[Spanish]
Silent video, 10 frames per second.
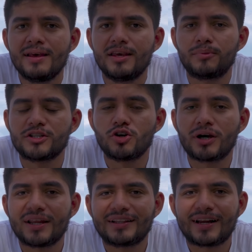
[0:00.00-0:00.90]
Y pues yo
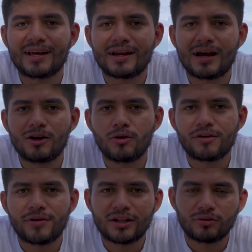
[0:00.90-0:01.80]
quería traer algo
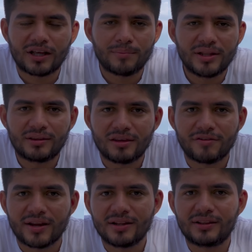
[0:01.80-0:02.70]
que fuera totalmente
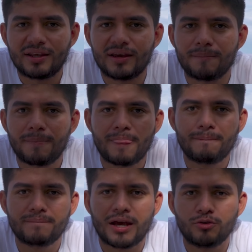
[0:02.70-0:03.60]
diferente
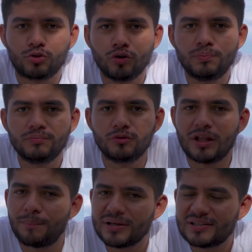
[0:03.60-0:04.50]
a YouTube,
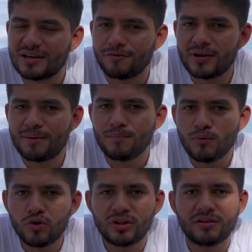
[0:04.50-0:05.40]
una pesca que fuera
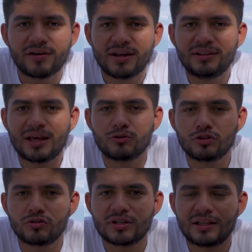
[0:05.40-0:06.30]
muy diferente a los
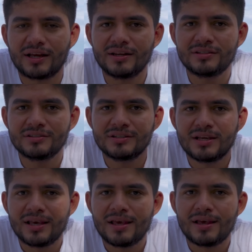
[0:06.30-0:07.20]
otros canales,
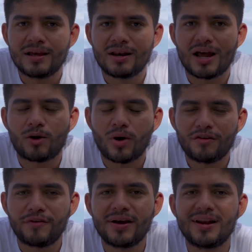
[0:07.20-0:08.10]
la
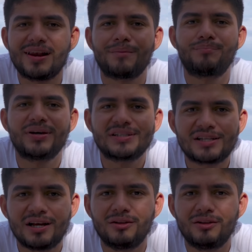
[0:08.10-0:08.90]
cual fue la pesca